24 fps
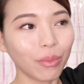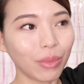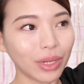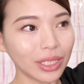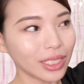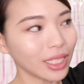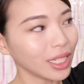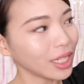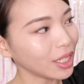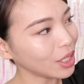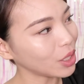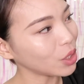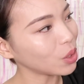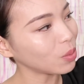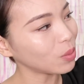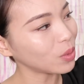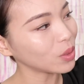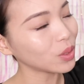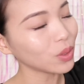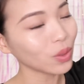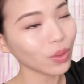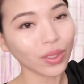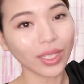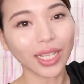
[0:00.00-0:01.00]
まあ、シェーディング
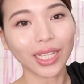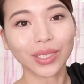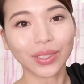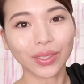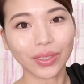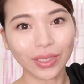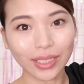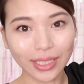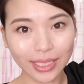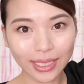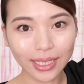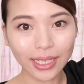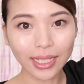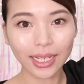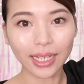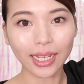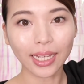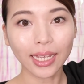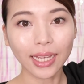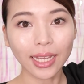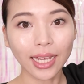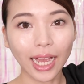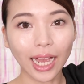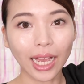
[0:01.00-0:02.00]
もそうですし
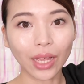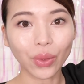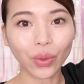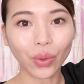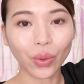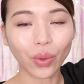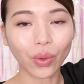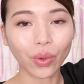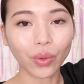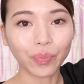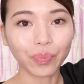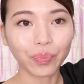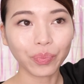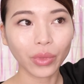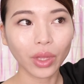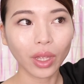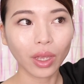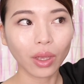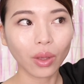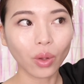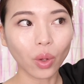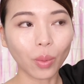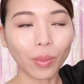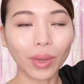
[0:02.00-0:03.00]
あの
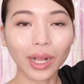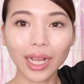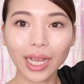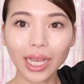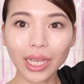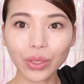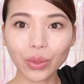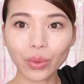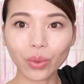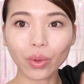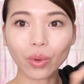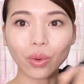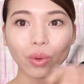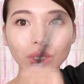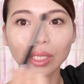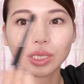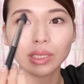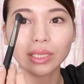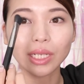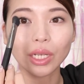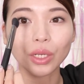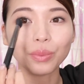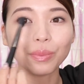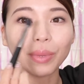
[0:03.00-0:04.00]
細かいところに
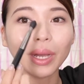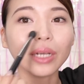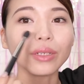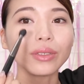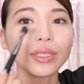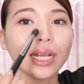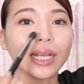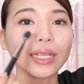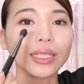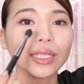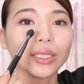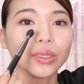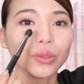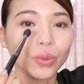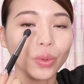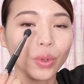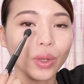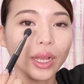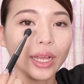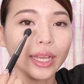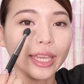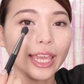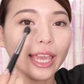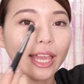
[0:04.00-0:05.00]
使うパウダーですと
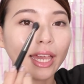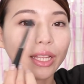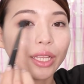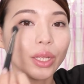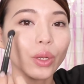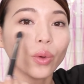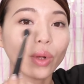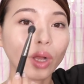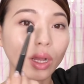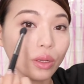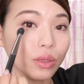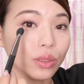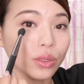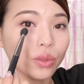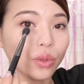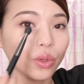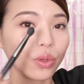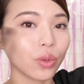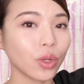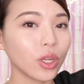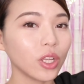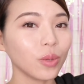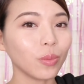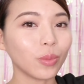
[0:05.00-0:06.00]
か毛穴を隠す
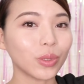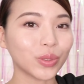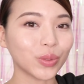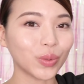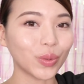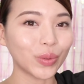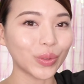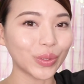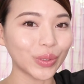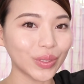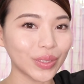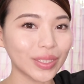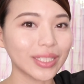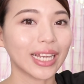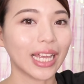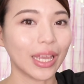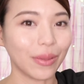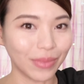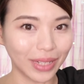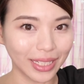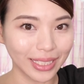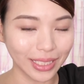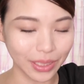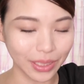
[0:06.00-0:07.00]
時とかにもすごく使
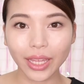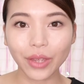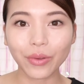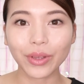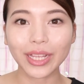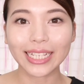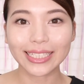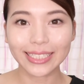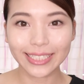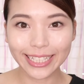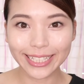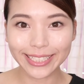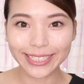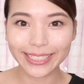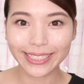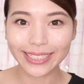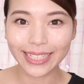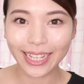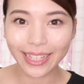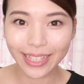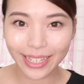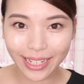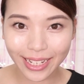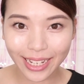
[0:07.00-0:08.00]
いまではですね実
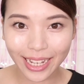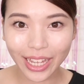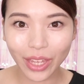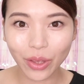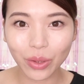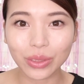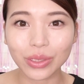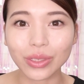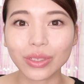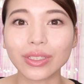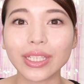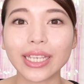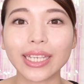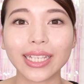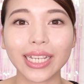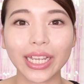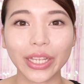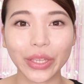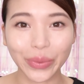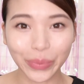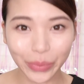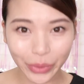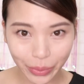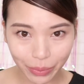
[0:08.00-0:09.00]
際に影を作っていきた
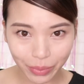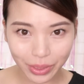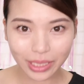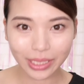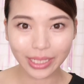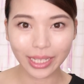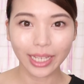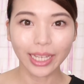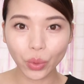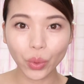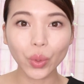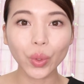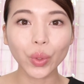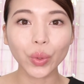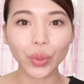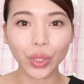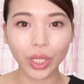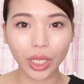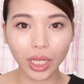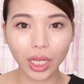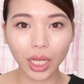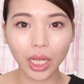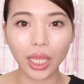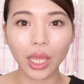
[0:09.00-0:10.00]
いと思いますどこ
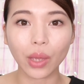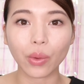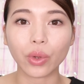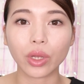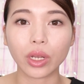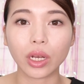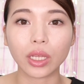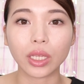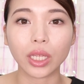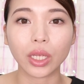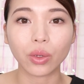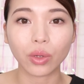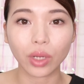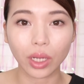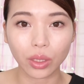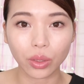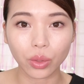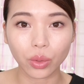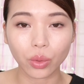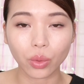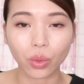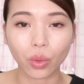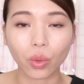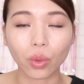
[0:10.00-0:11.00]
に影を入れていくか
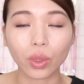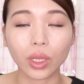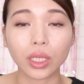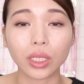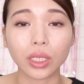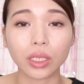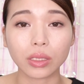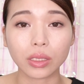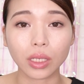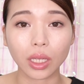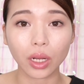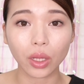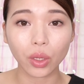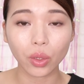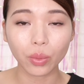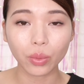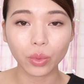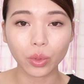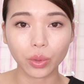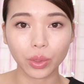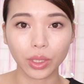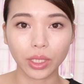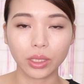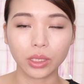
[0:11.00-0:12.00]
というところなんですけれど
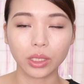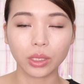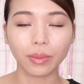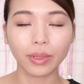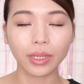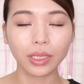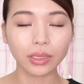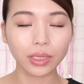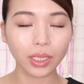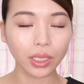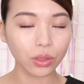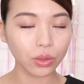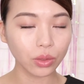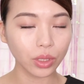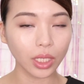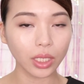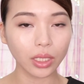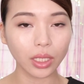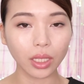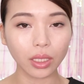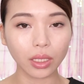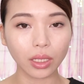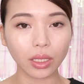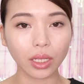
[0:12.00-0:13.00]
も一番最初に
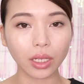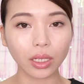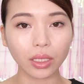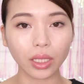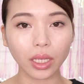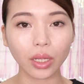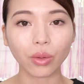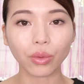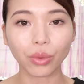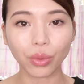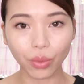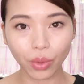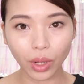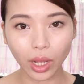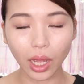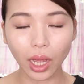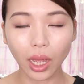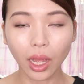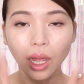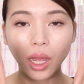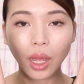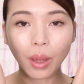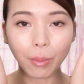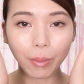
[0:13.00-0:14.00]
やっていただきたいことが
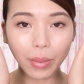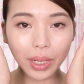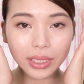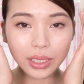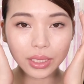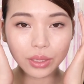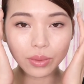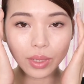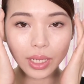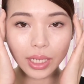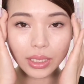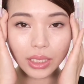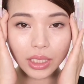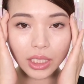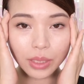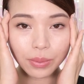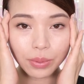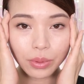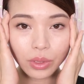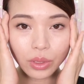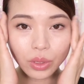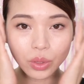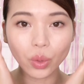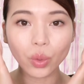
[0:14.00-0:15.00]
まずは自
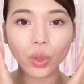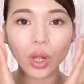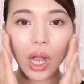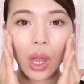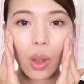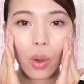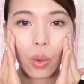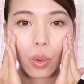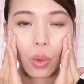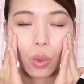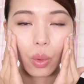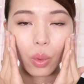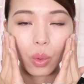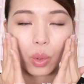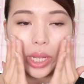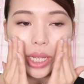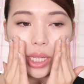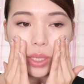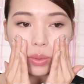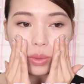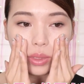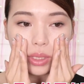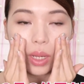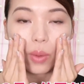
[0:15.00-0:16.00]
分の顔を、
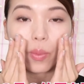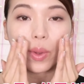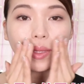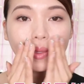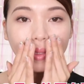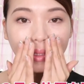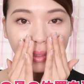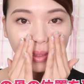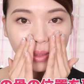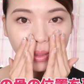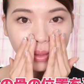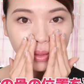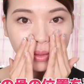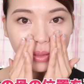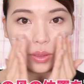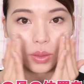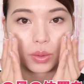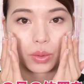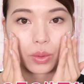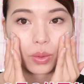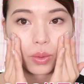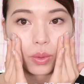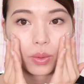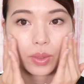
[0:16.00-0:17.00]
えーと、と触っていただくというと
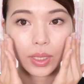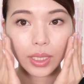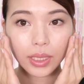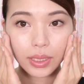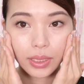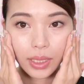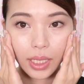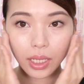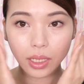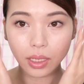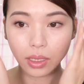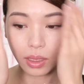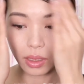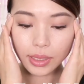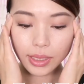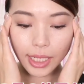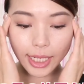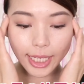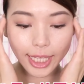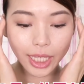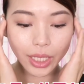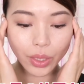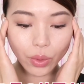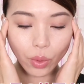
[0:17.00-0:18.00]
ころですね
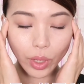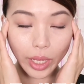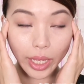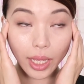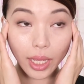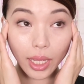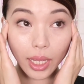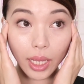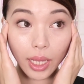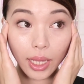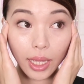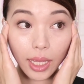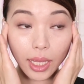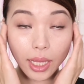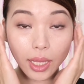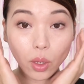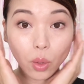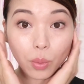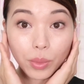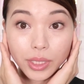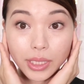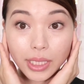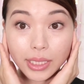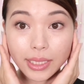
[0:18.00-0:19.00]
さっきの、えー、
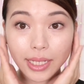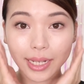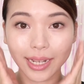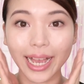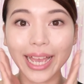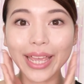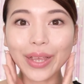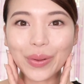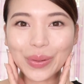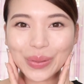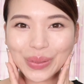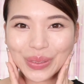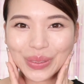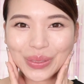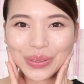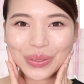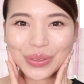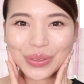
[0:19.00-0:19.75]
お見せした骸骨